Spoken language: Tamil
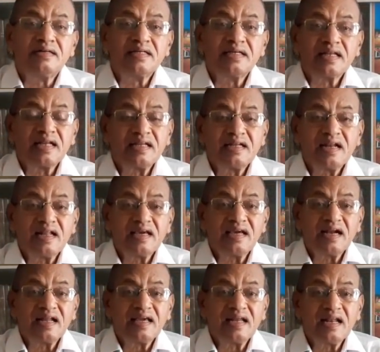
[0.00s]
இறைநிலை
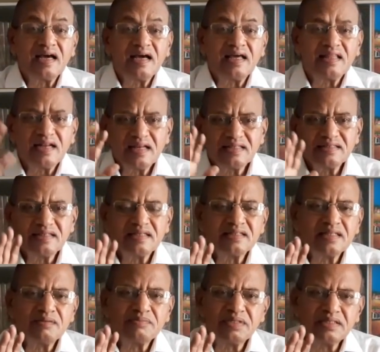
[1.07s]
அடையலாம் அதெல்லாம் சரி
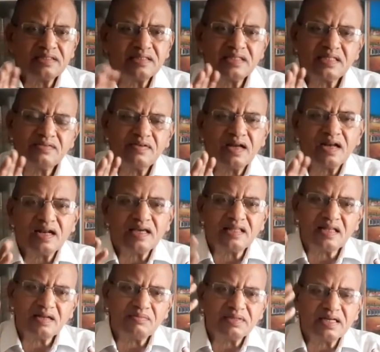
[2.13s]
தம்பி இதுக்கு நீ வரல
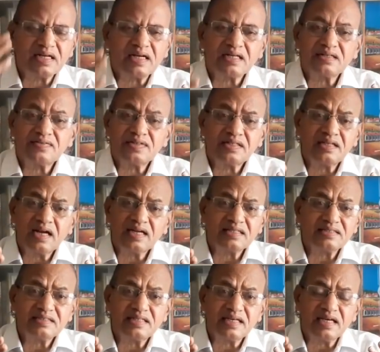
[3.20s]
இதெல்லாம் ஏற்கனவே நீ
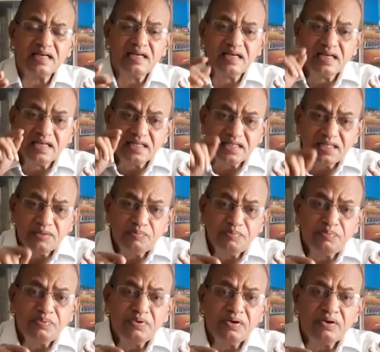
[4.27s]
அடைஞ்சிட்ட
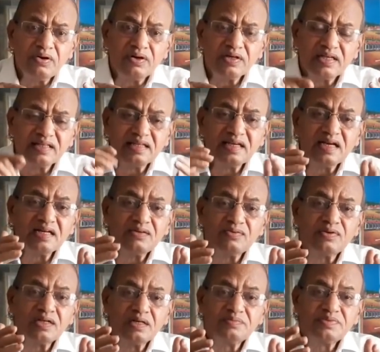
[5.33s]
இப்போ எதுக்காக
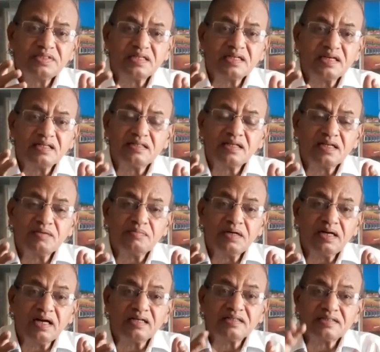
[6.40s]
உன்னை அமைச்சிருக்கேன்
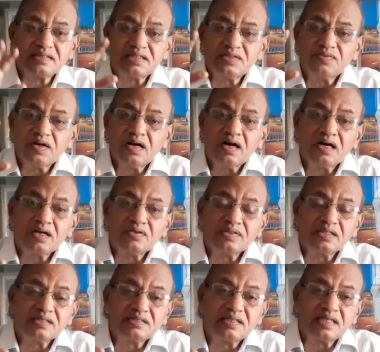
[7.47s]
தெரியுமா
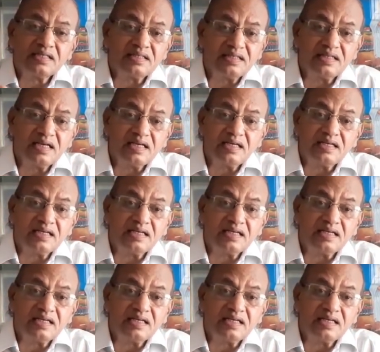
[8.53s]
ஜீவகாருண்ய செய்தியை